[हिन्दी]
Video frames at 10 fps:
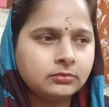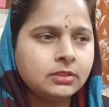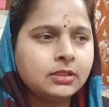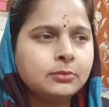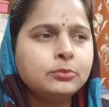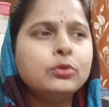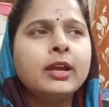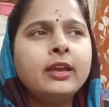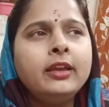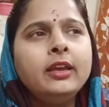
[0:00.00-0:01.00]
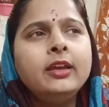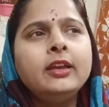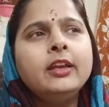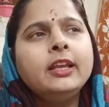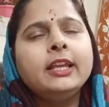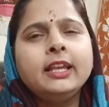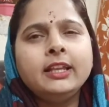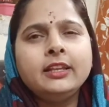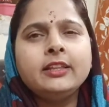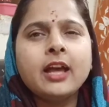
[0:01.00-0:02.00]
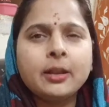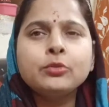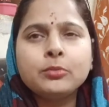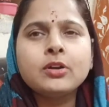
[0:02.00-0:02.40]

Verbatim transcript: मतलब वो है कि दानपुन को